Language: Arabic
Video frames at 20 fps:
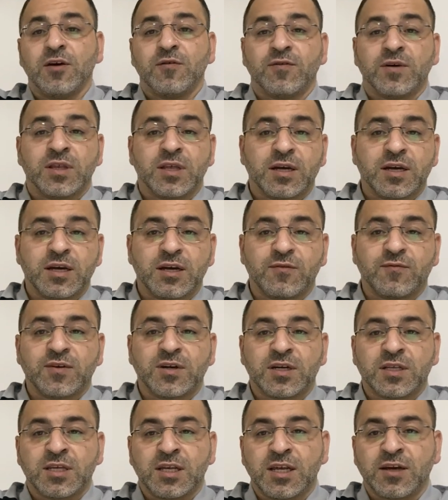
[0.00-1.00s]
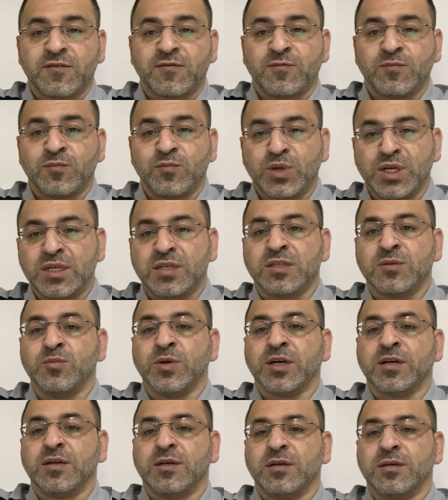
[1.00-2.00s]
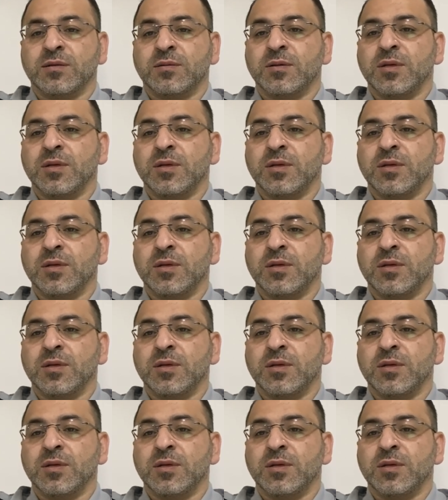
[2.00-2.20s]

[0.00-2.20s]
فاذا كان في اختلاف باسمك